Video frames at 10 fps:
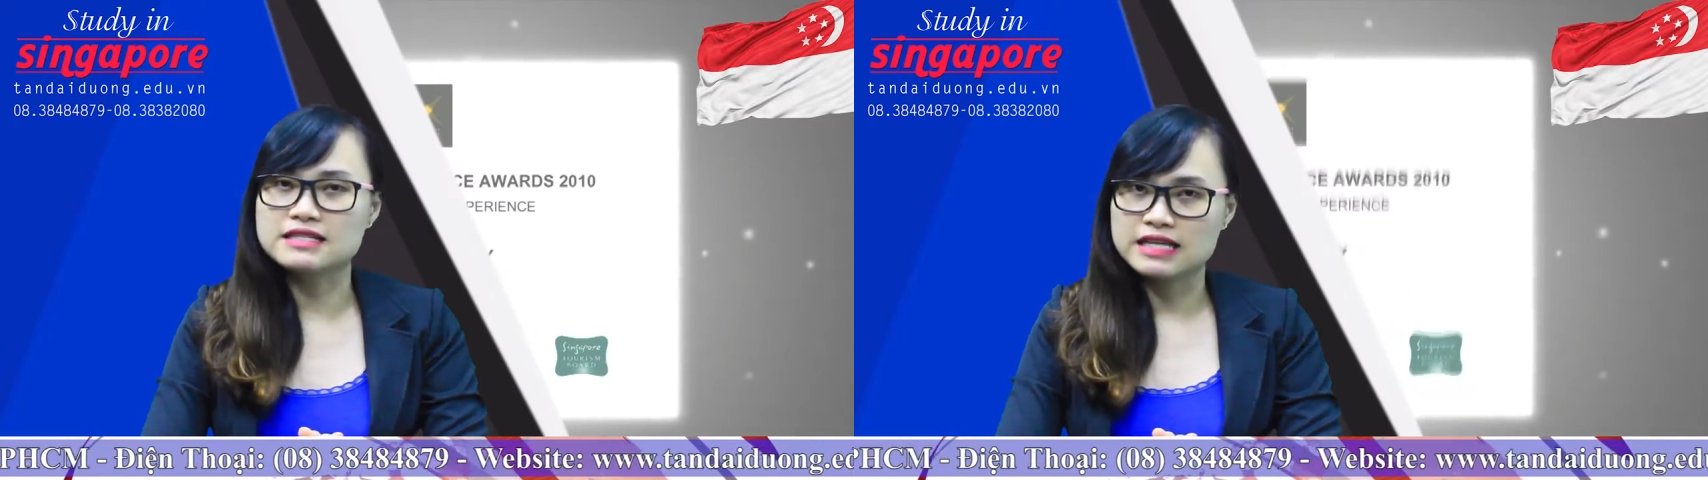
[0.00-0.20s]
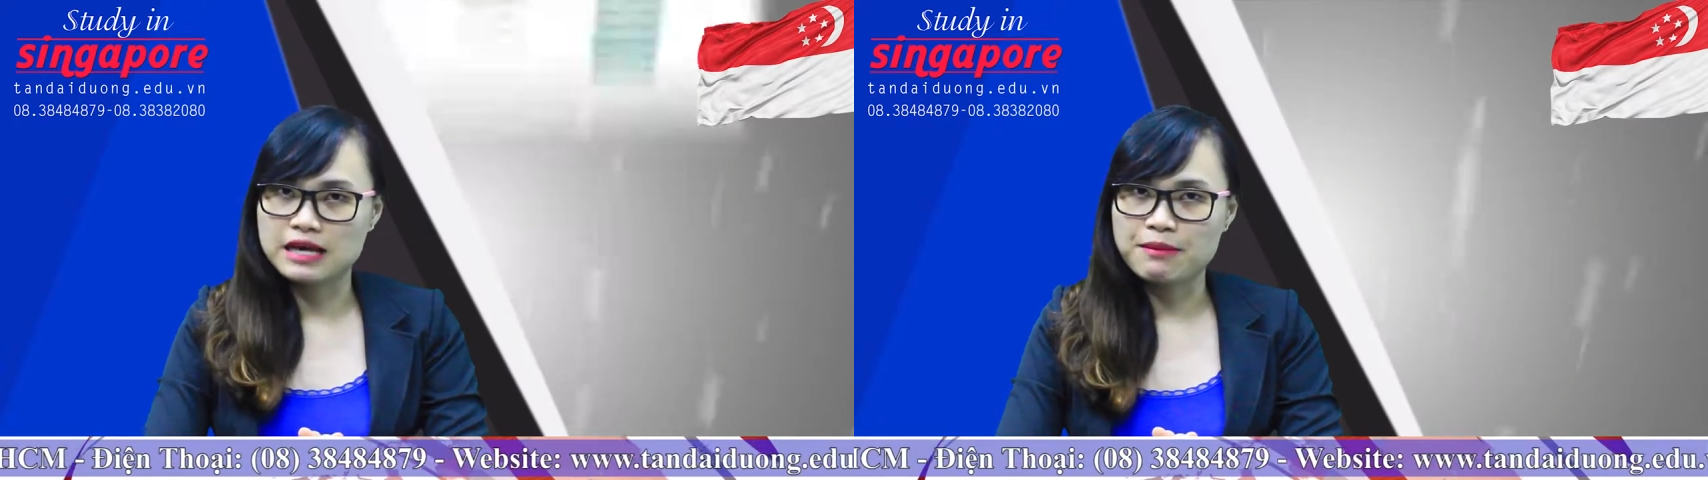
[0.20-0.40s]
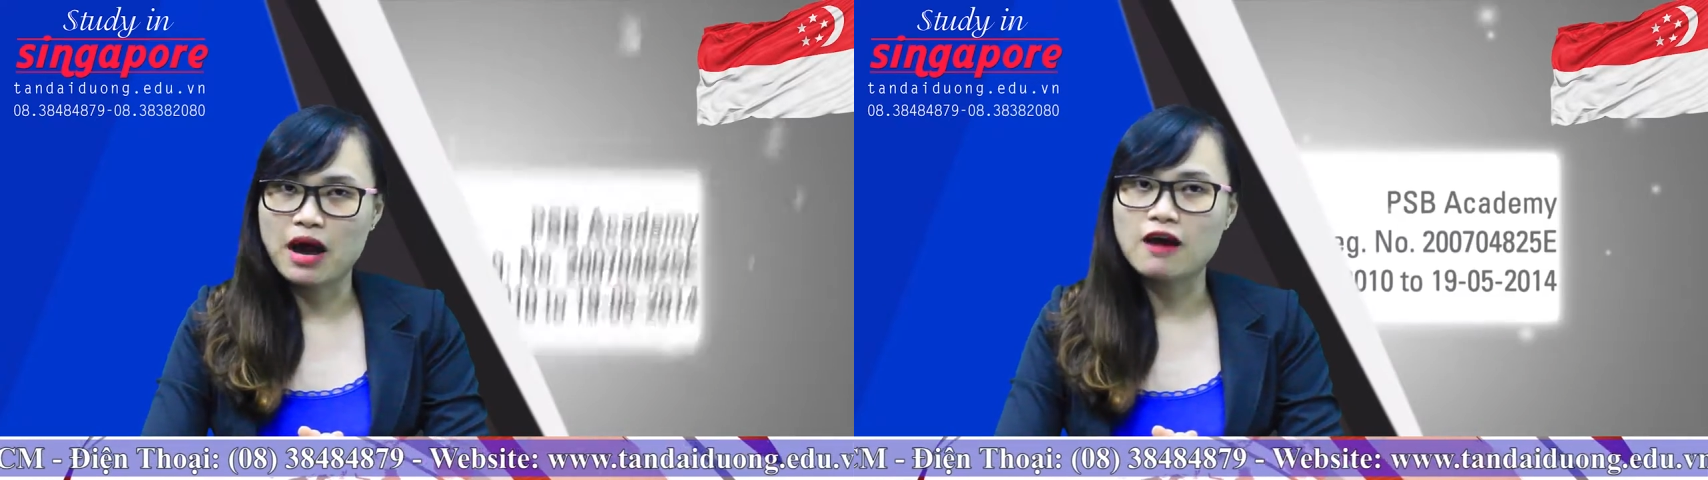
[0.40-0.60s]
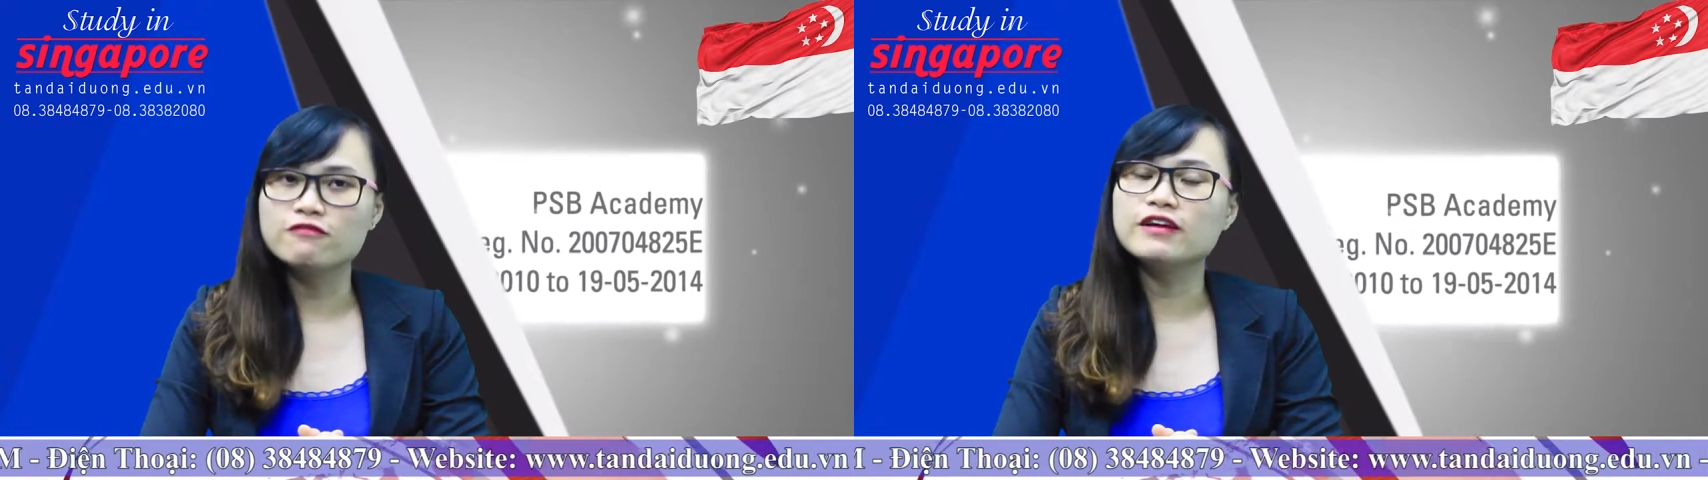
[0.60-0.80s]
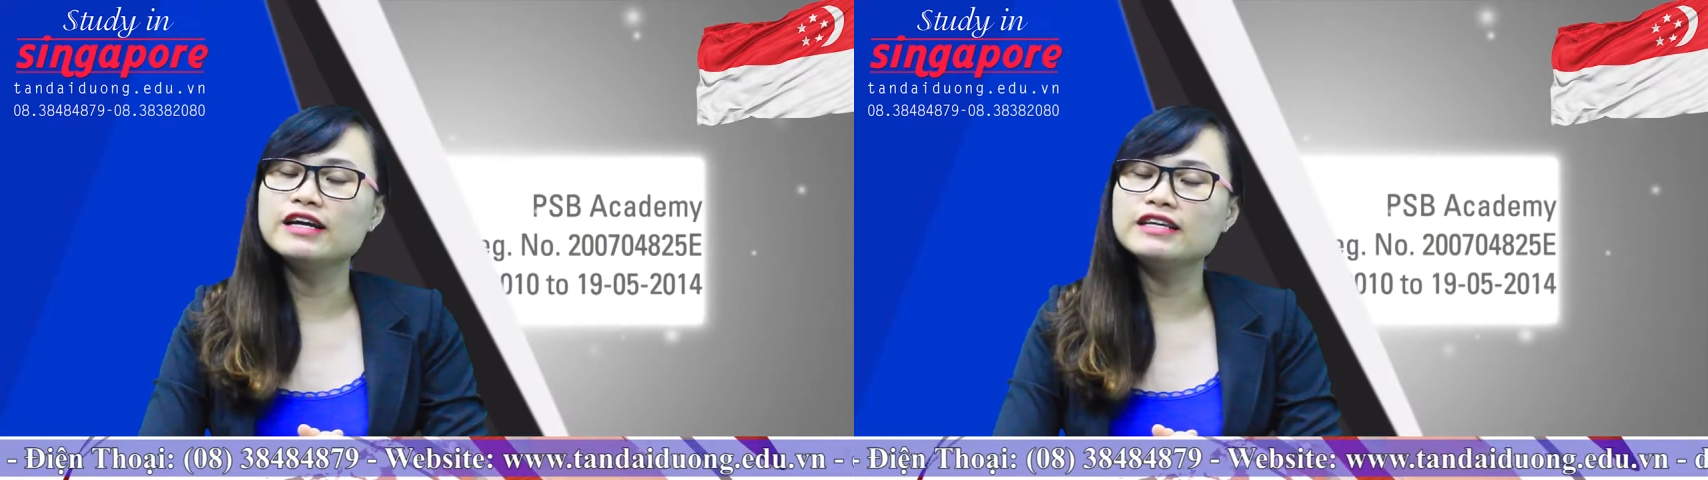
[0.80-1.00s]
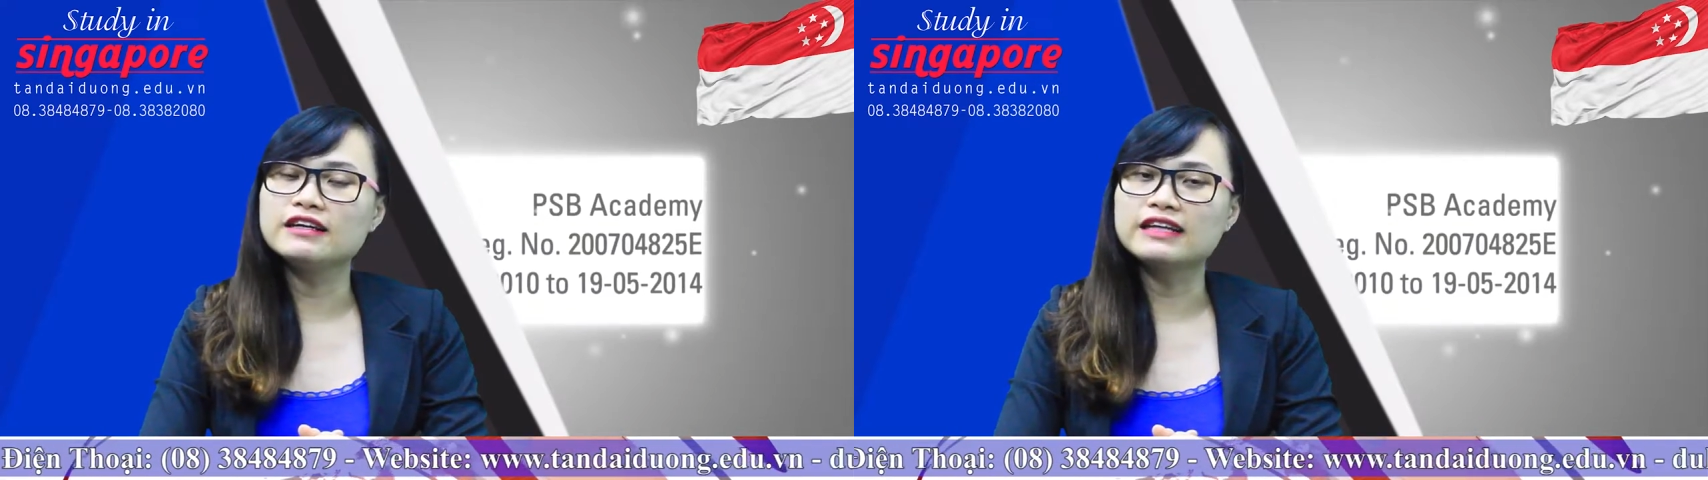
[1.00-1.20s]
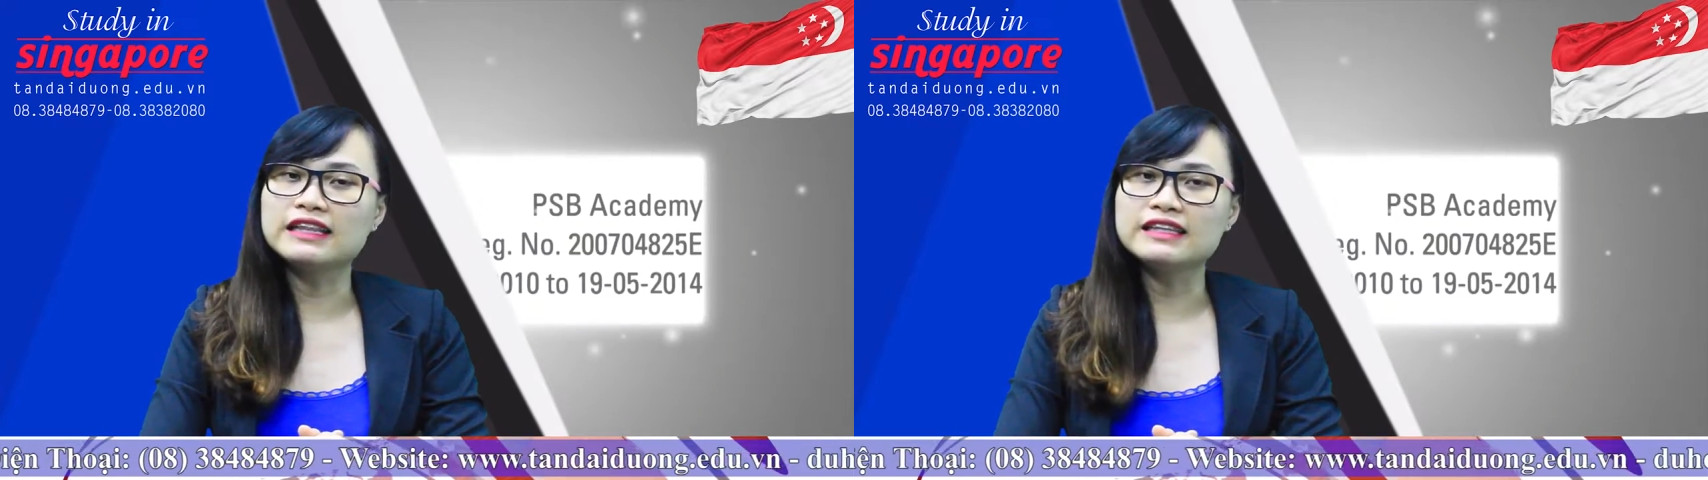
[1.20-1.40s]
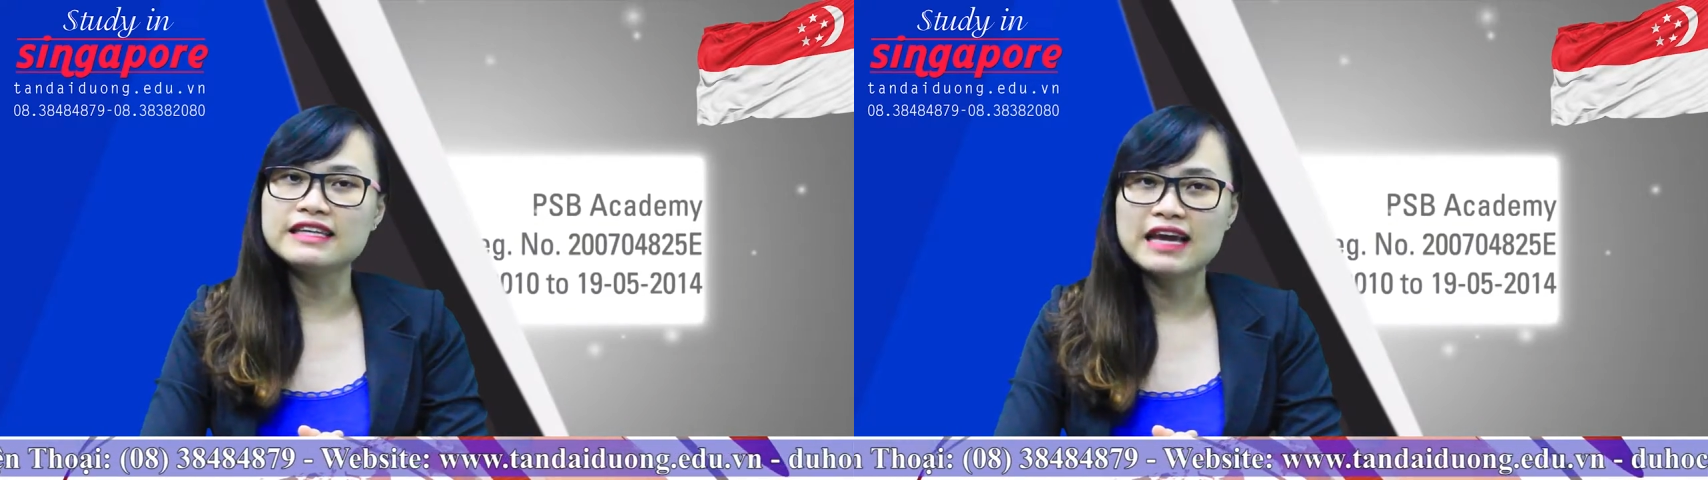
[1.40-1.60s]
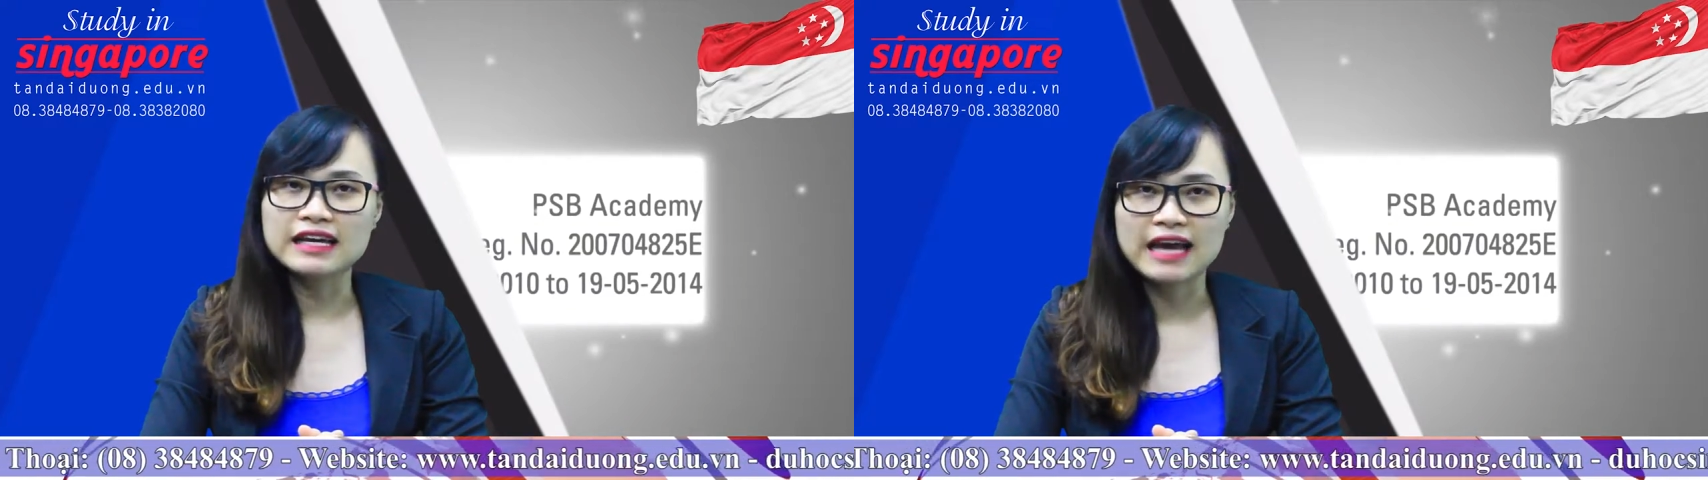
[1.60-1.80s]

Singapore với những đánh giá